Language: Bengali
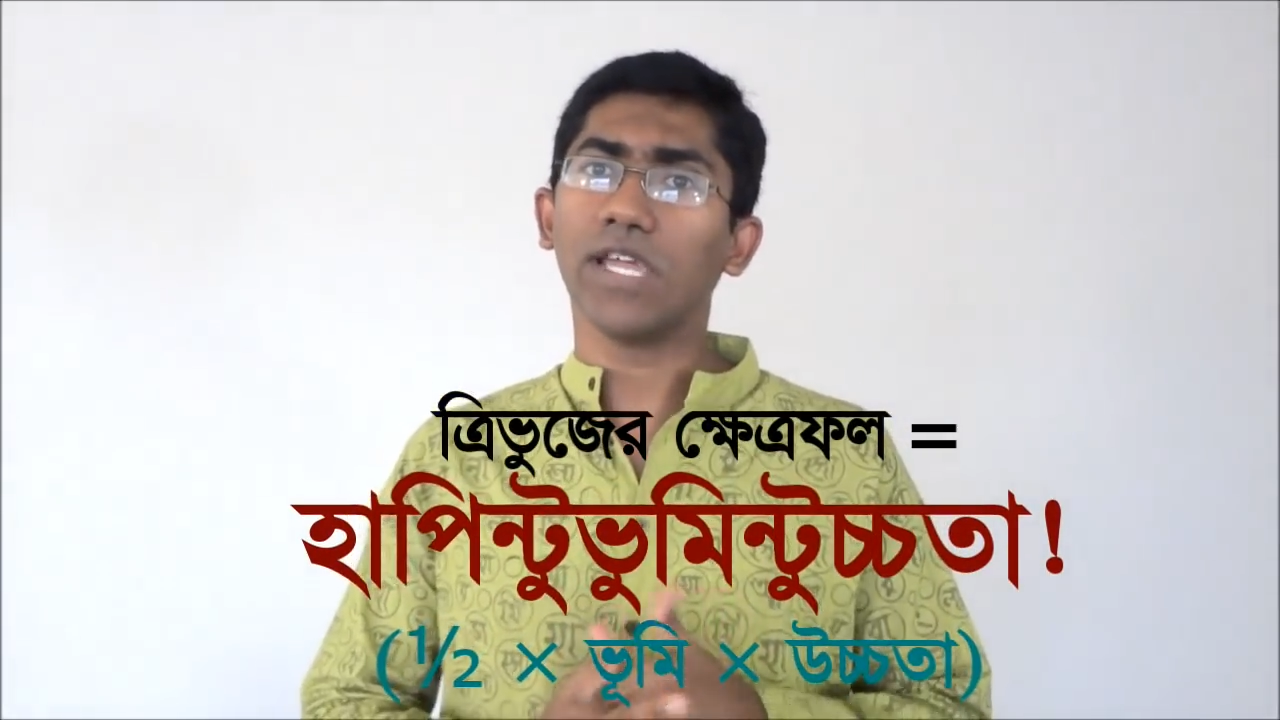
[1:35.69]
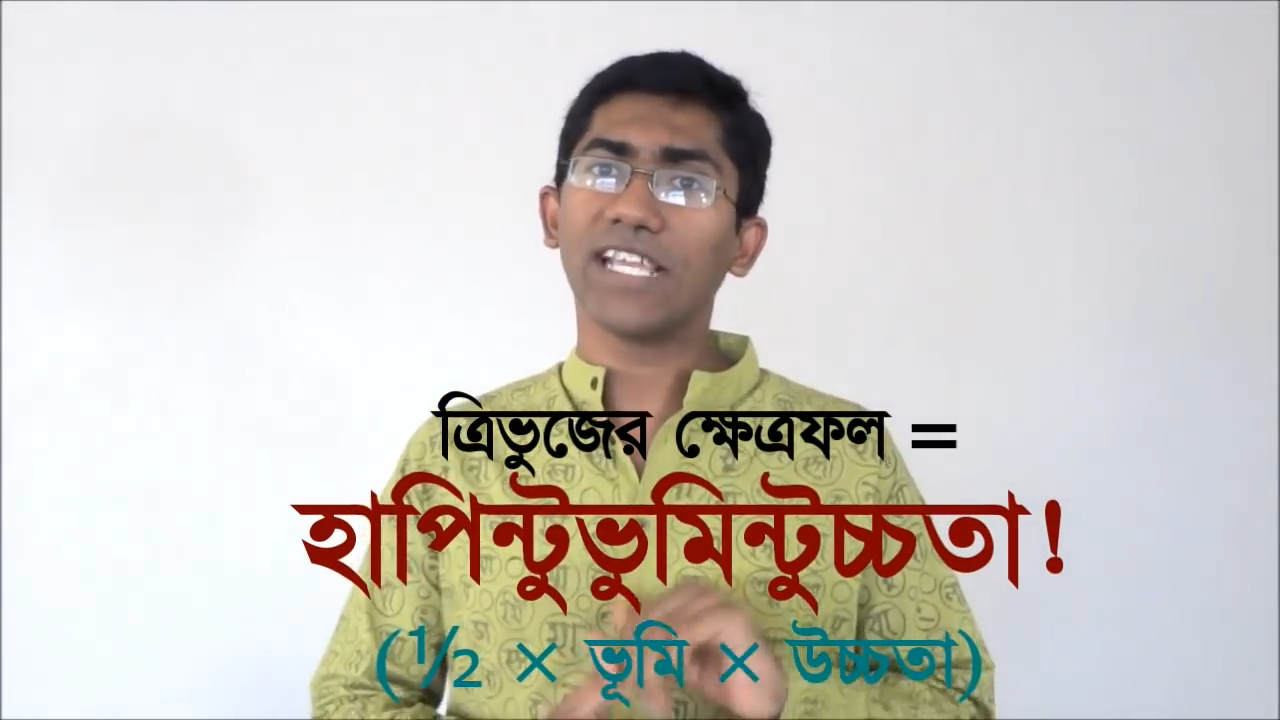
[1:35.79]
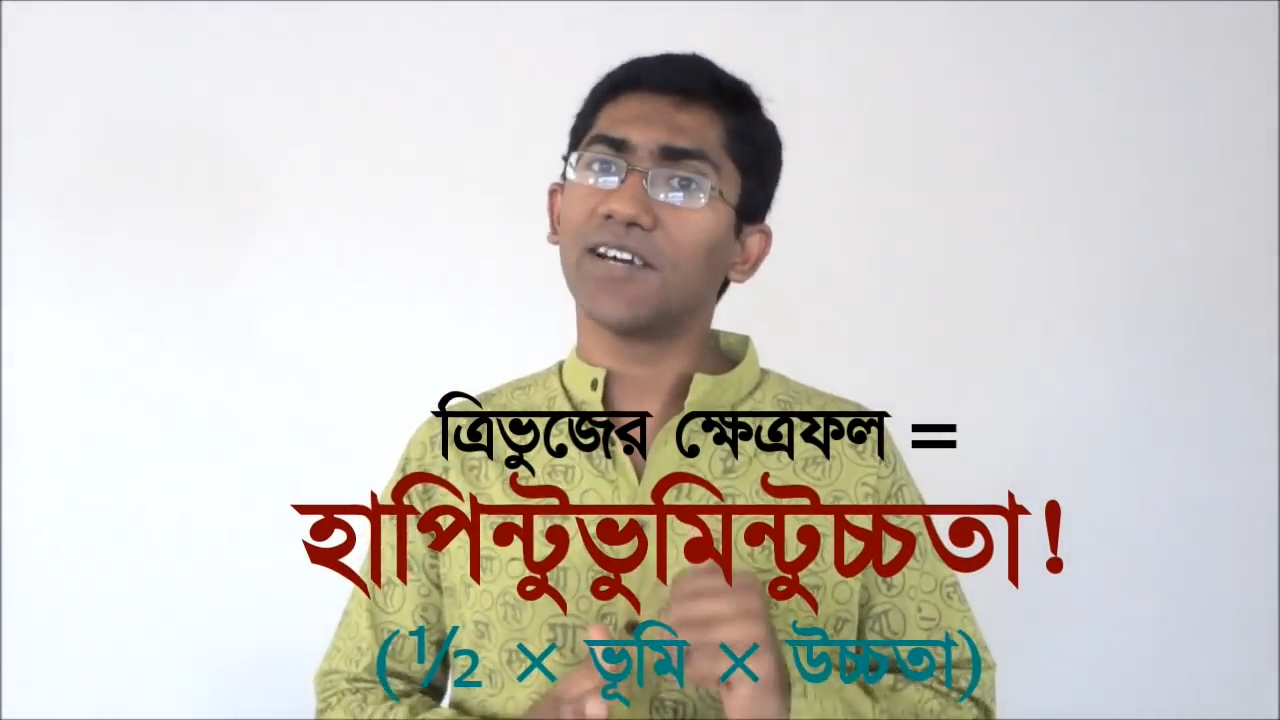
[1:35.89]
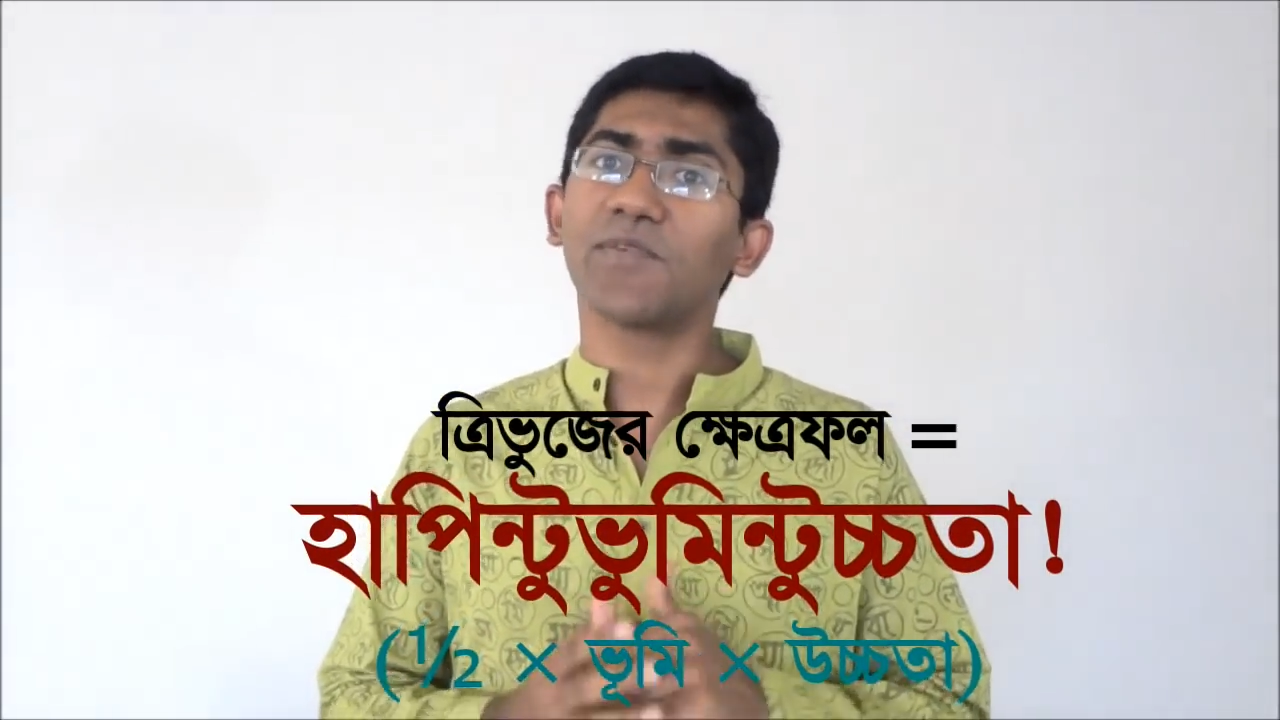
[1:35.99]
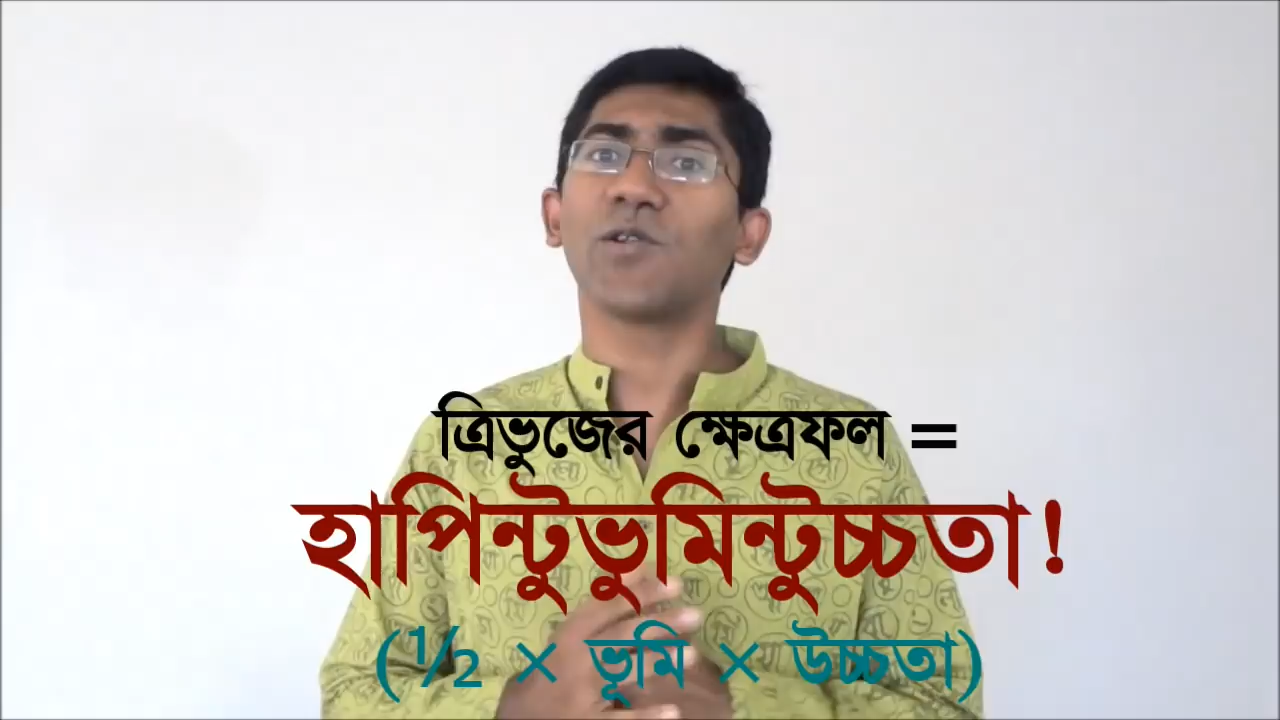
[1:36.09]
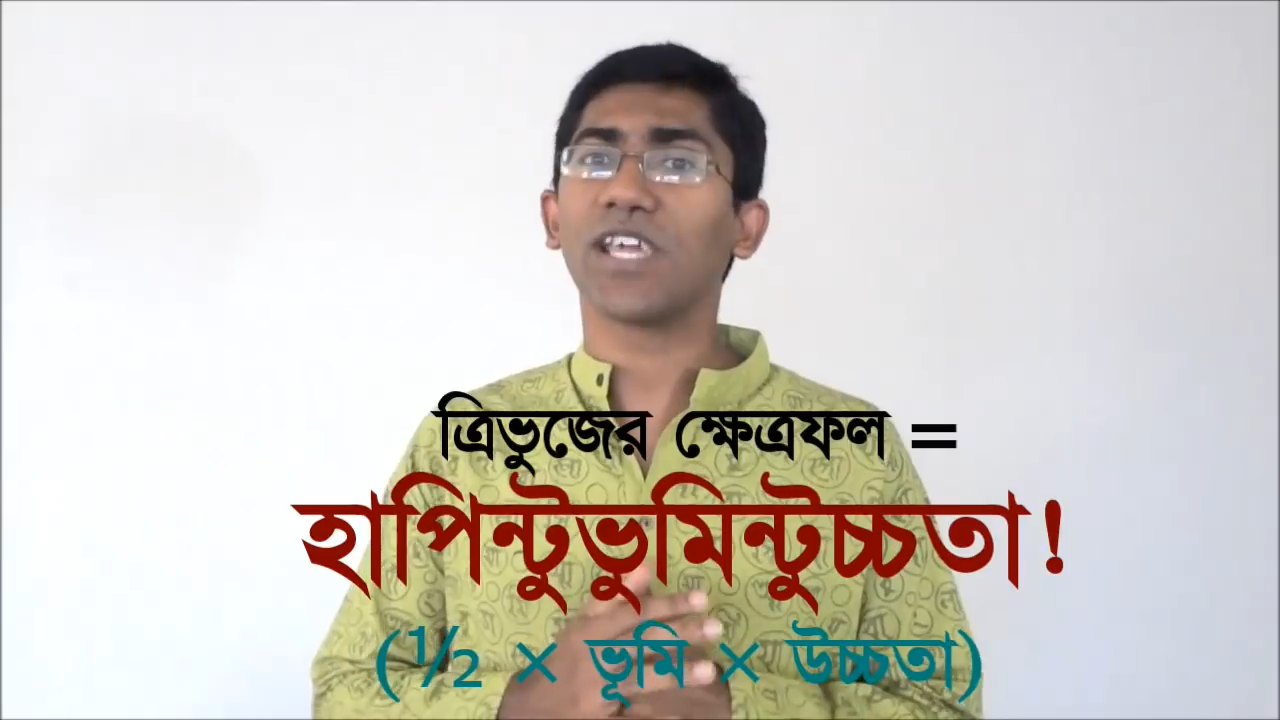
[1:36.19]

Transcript: এটা আমরা